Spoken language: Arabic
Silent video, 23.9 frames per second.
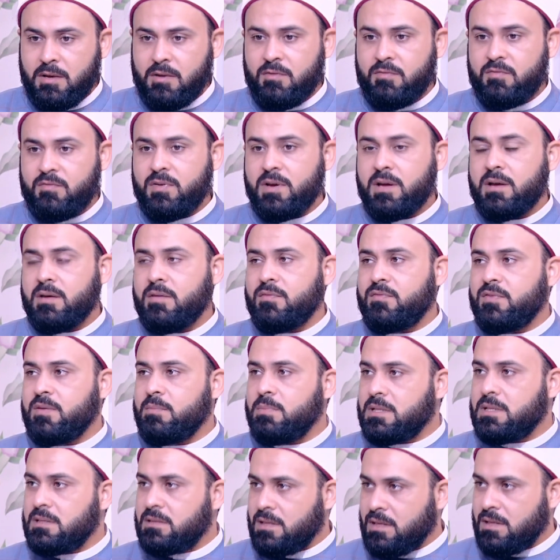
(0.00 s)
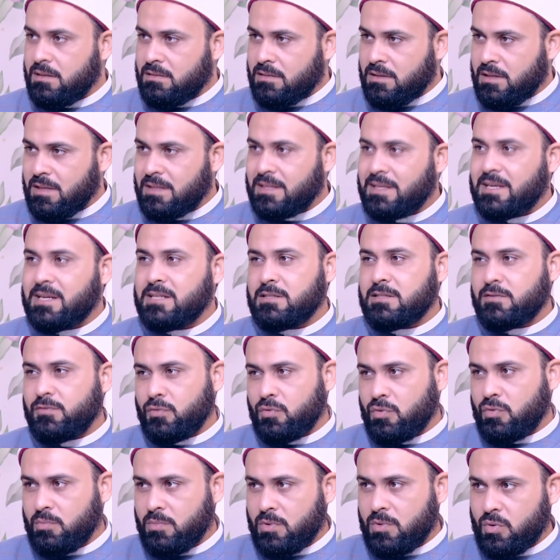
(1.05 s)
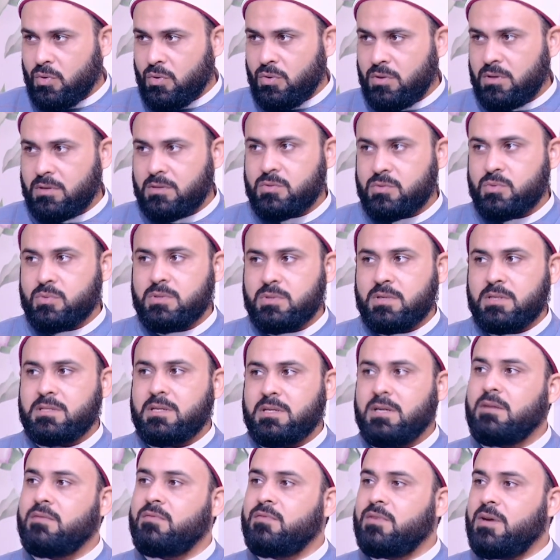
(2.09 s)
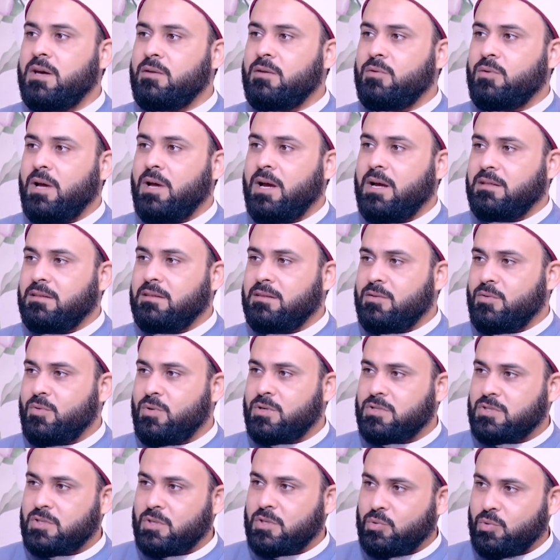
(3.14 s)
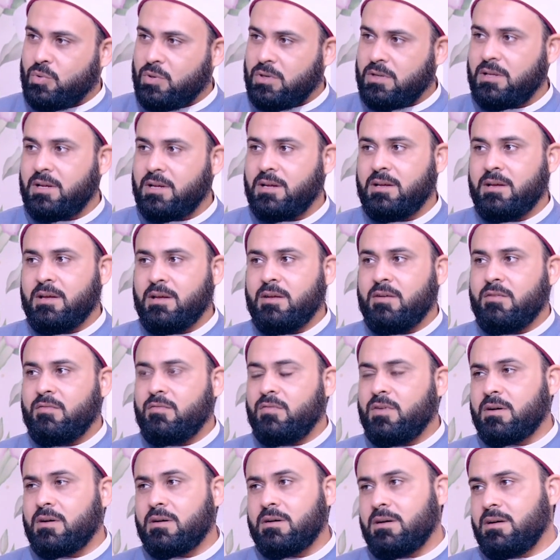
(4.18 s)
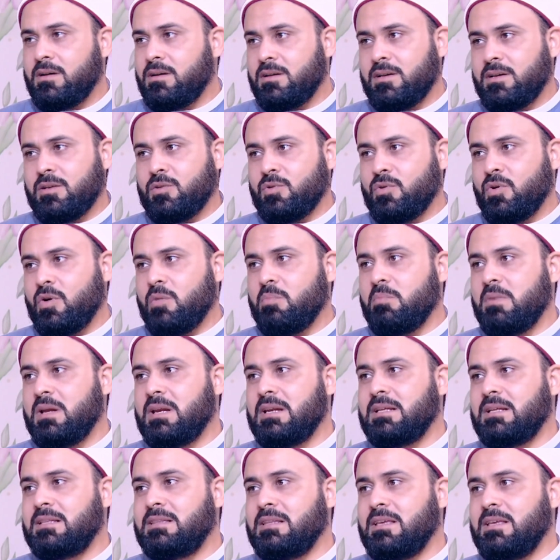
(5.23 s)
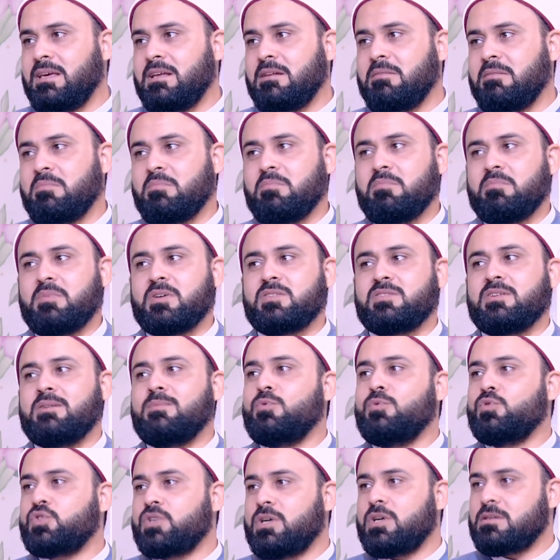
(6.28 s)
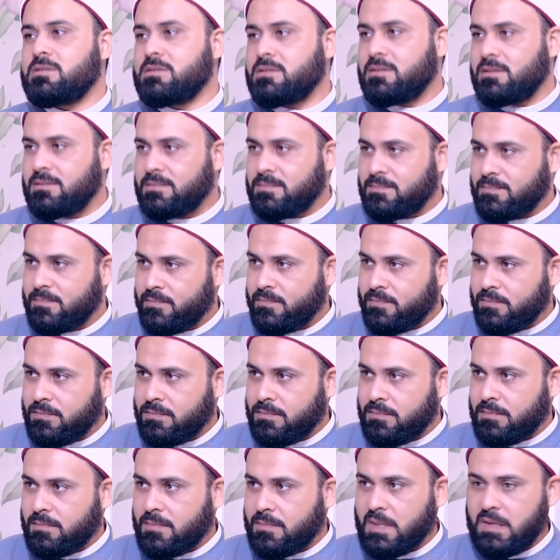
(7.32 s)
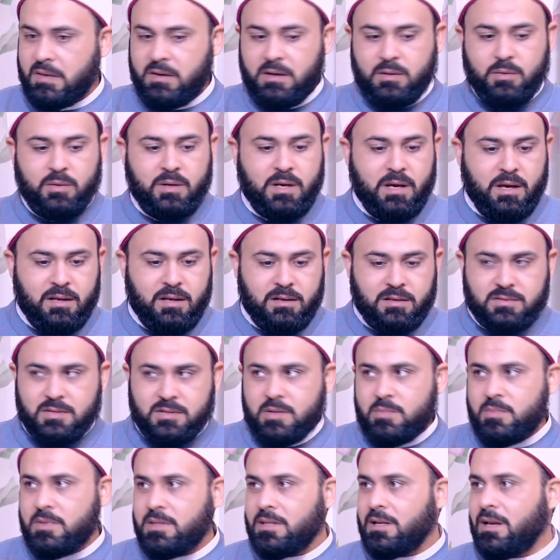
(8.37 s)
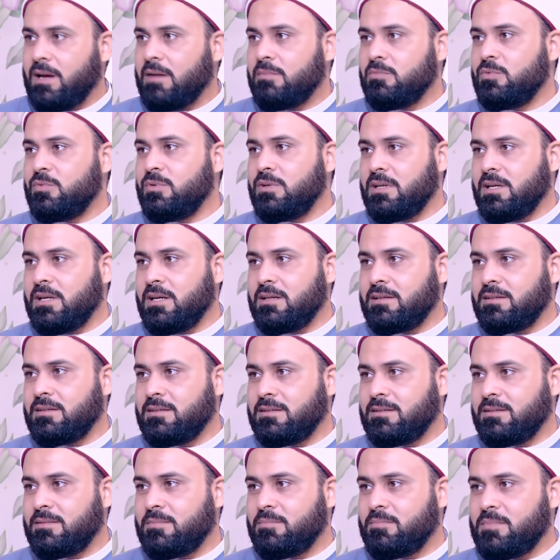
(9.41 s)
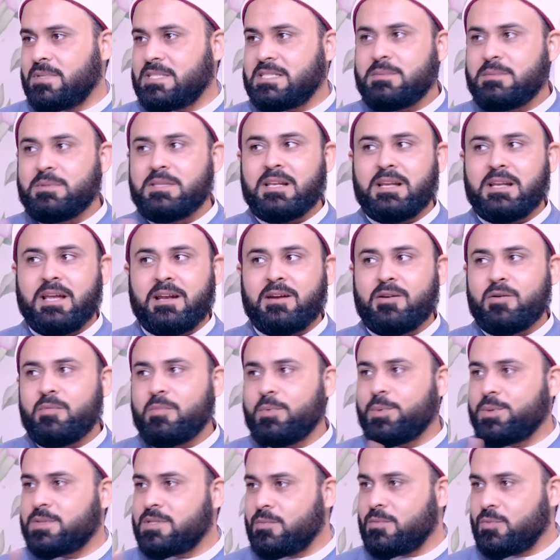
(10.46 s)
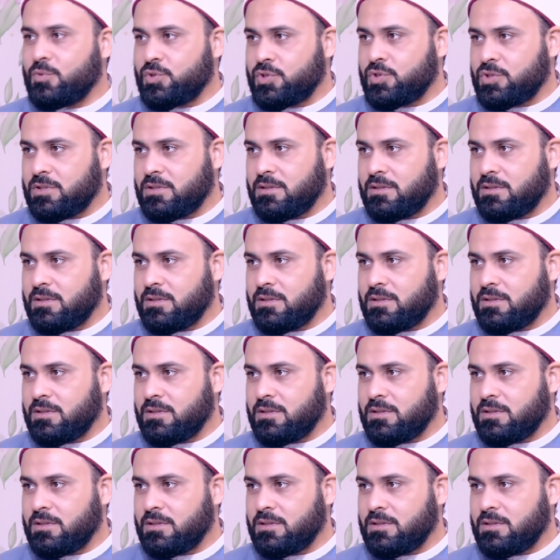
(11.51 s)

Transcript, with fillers: ففي بنتين اتكسفوا ان هم يروحوا للرسول صلى الله عليه وسلم فقالوا لحد يوسطوه كده فقال ان هم الاثنين ما صاموش اصلا. قالوا لا احنا صايمين الحمد لله. بس مين اللي قال ان هم ما صاموش؟